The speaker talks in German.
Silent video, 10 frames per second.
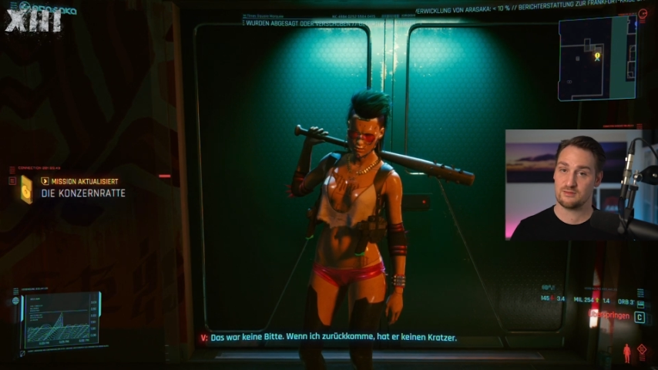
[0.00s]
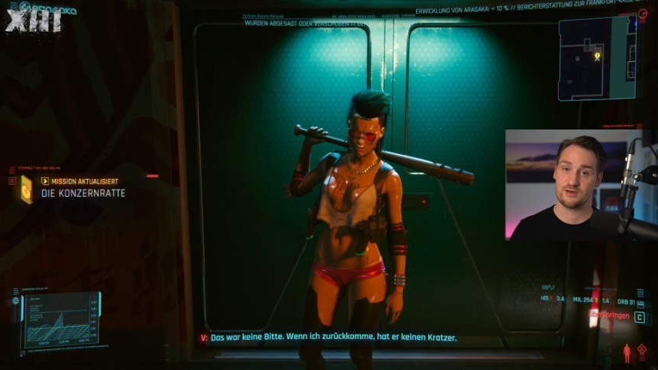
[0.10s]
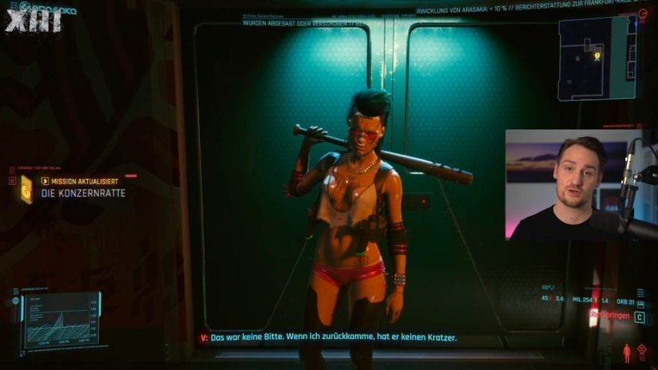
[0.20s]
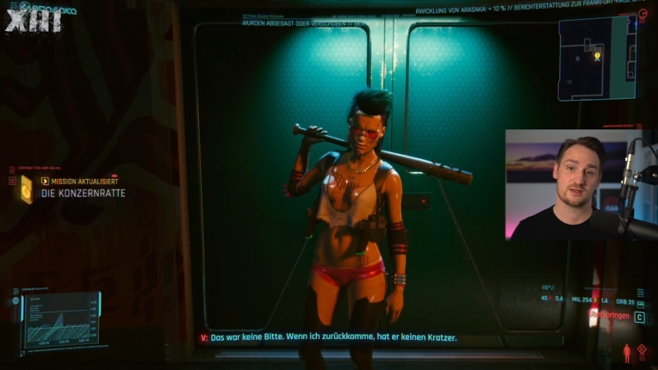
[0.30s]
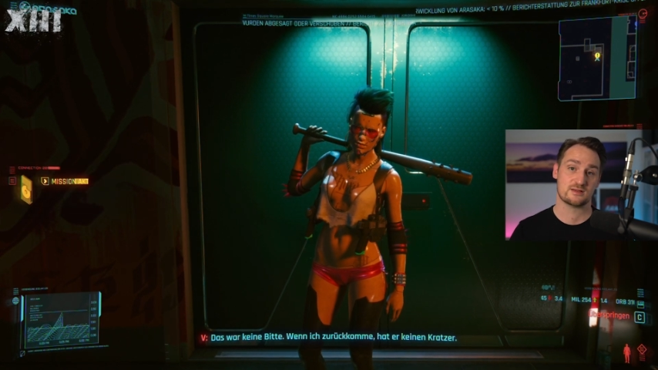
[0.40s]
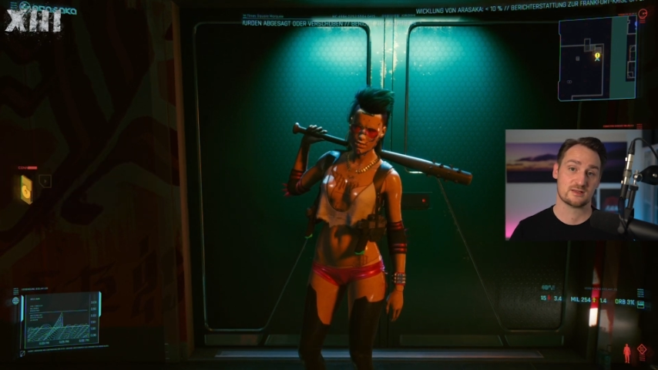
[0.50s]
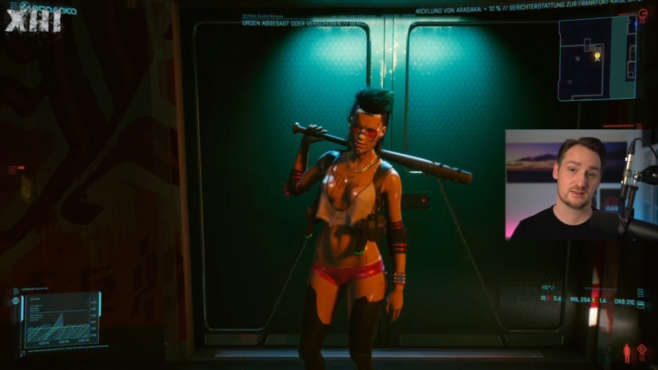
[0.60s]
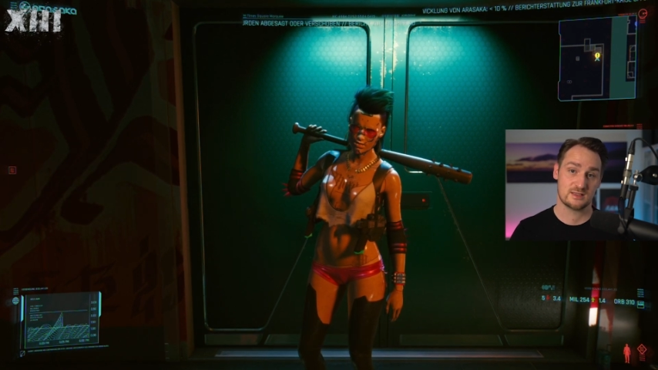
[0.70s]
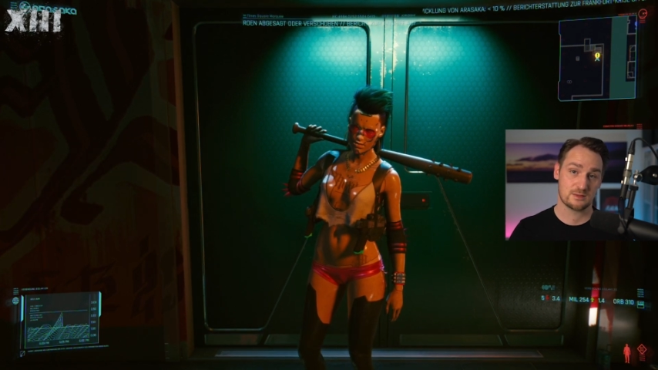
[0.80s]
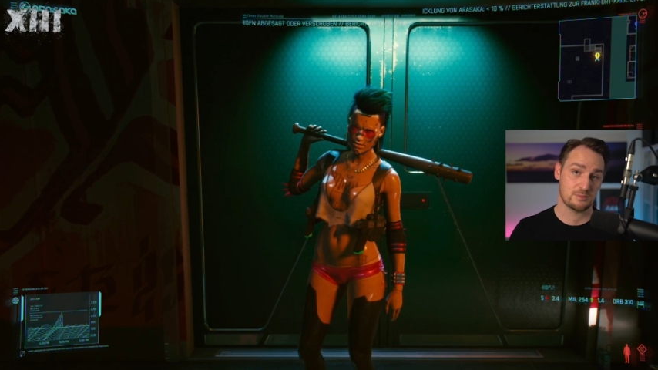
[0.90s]
Wenn euch das
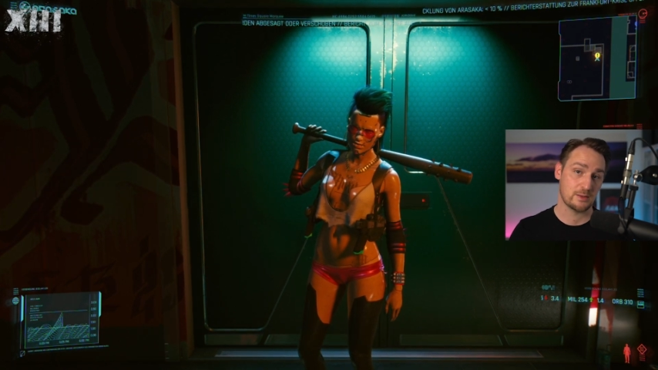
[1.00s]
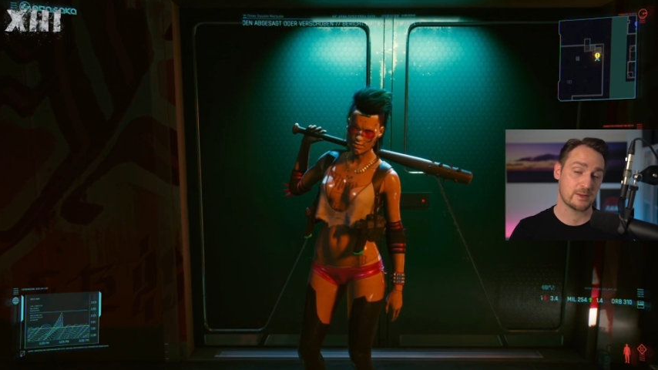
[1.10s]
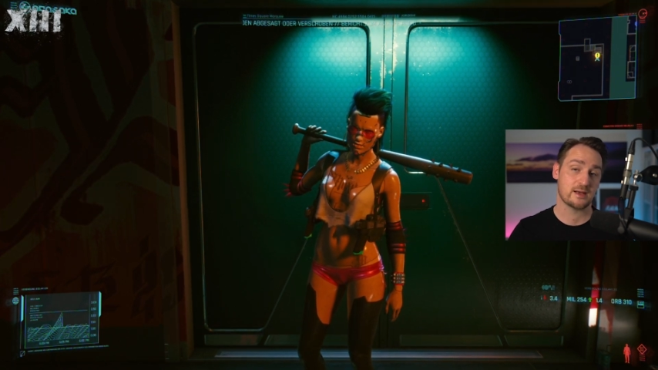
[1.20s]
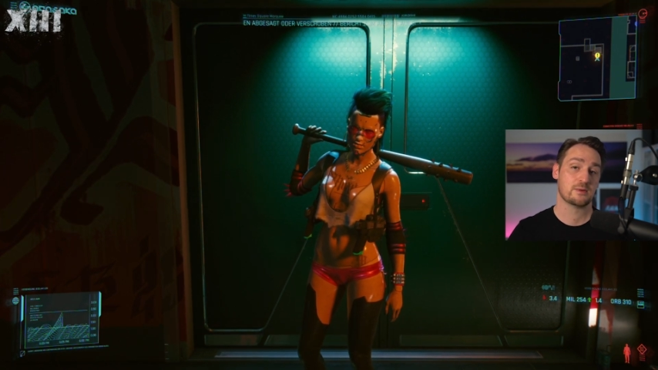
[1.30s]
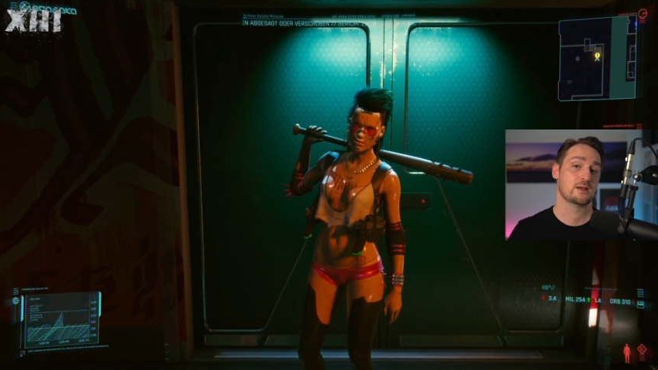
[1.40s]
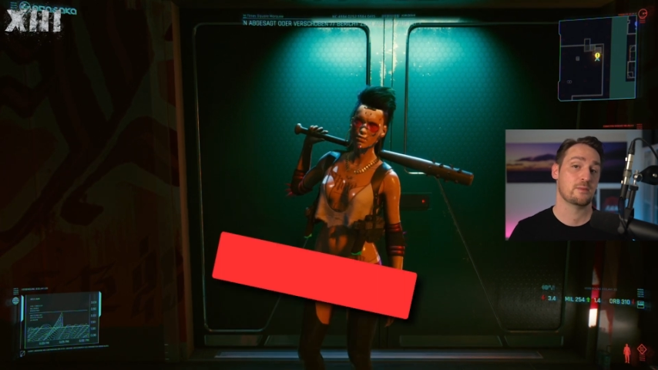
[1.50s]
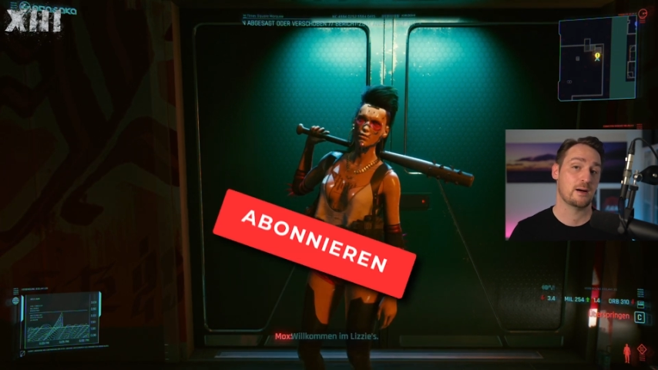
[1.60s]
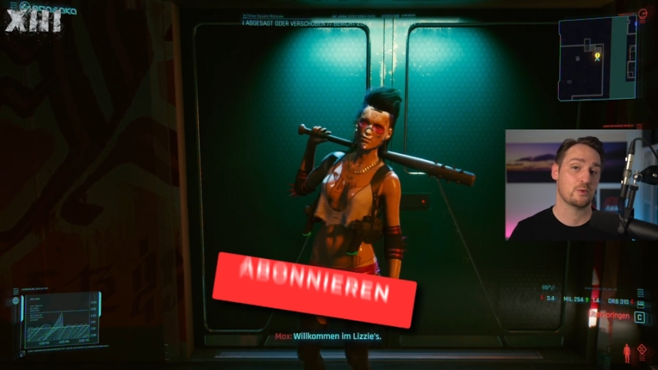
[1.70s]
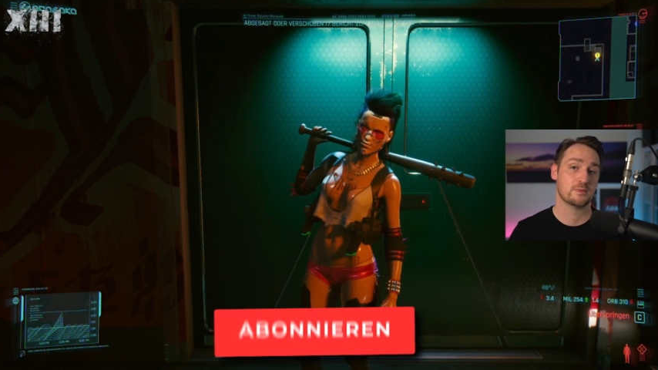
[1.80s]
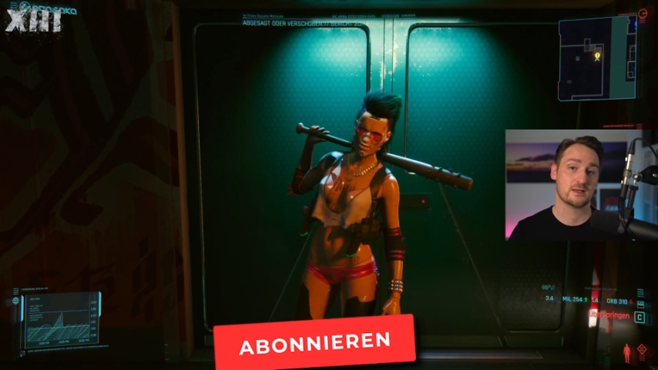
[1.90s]
interessiert, bleibt gerne mit einem
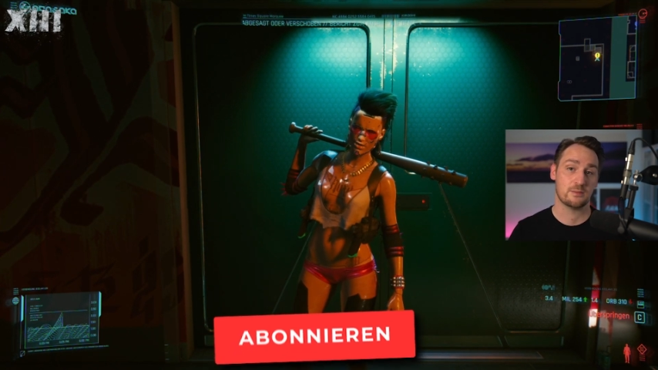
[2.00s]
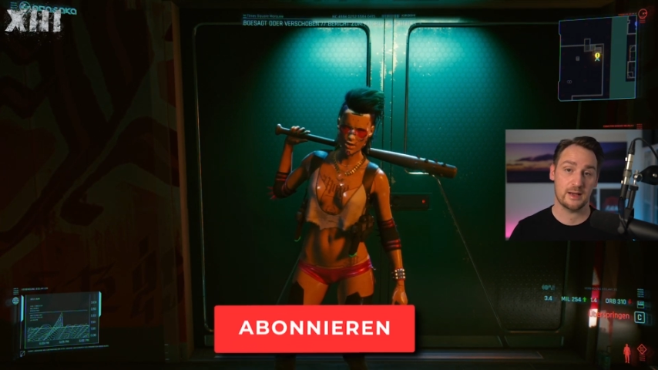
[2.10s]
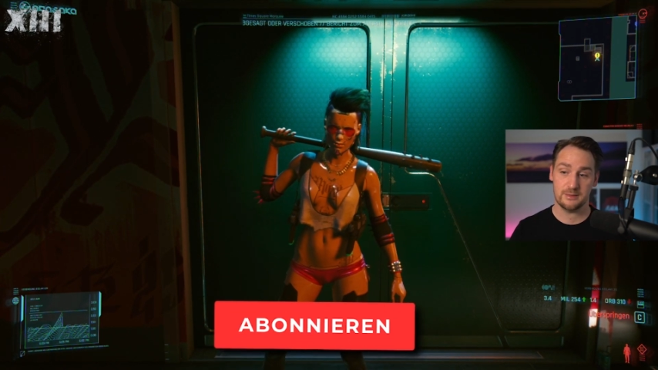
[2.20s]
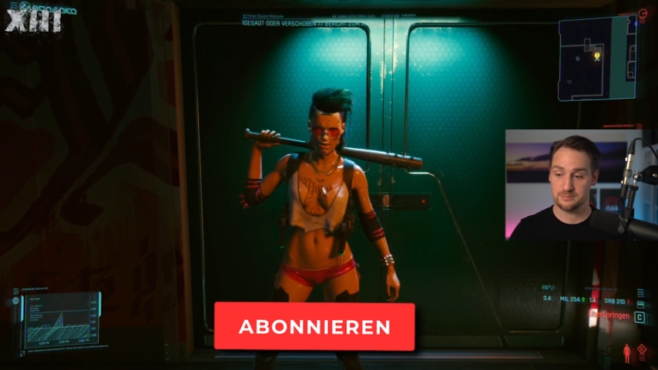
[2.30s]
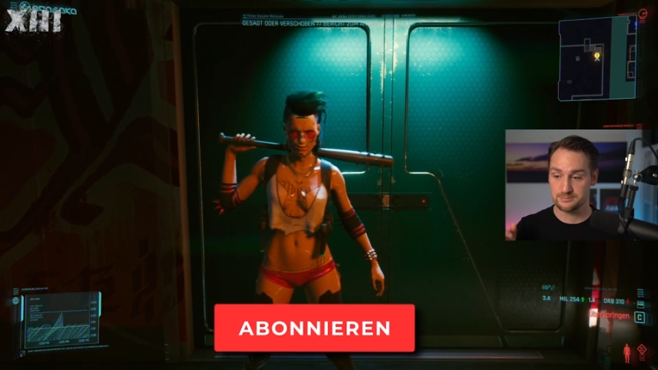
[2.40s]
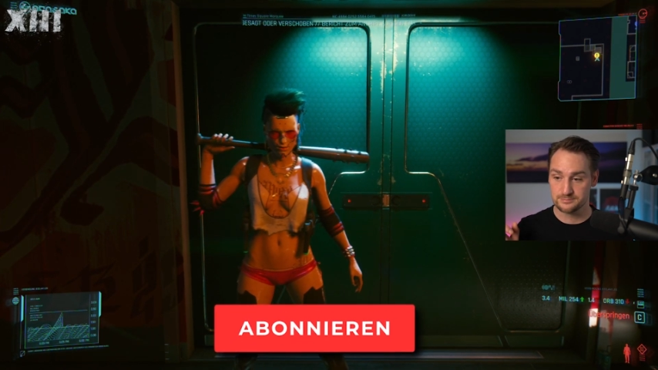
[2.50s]
Abo mit dabei.